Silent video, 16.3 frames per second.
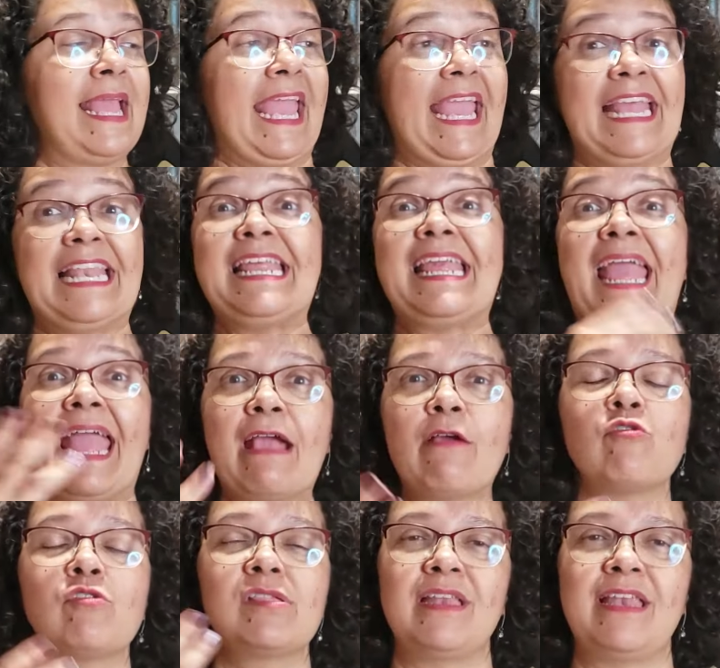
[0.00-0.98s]
Ele é
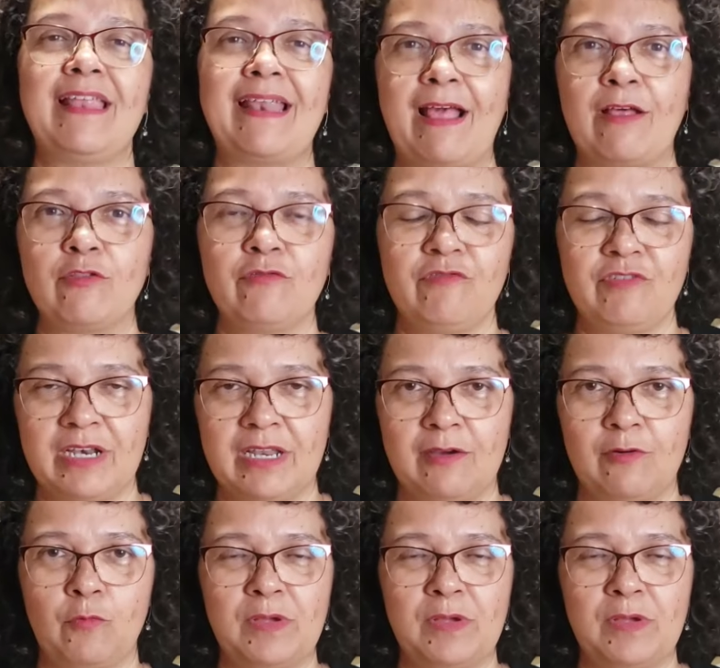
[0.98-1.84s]
considerado vilão,